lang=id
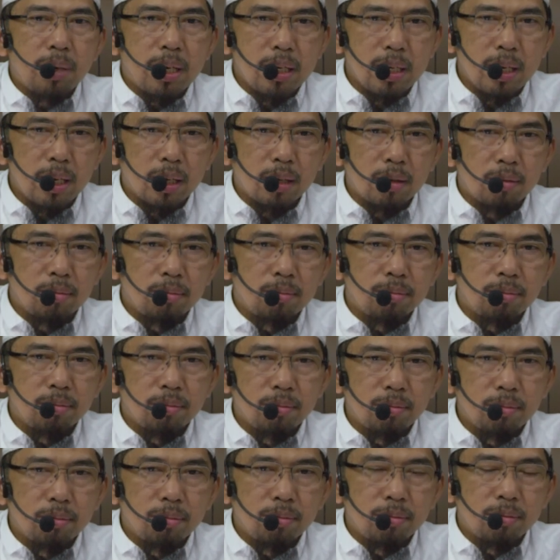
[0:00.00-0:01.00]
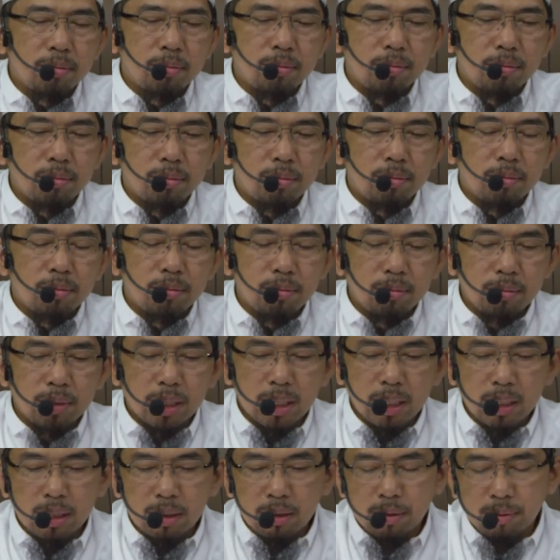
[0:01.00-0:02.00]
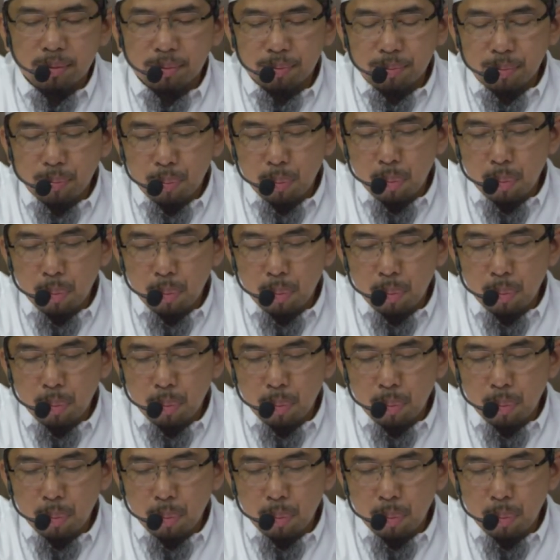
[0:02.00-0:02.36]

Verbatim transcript: banyak begitu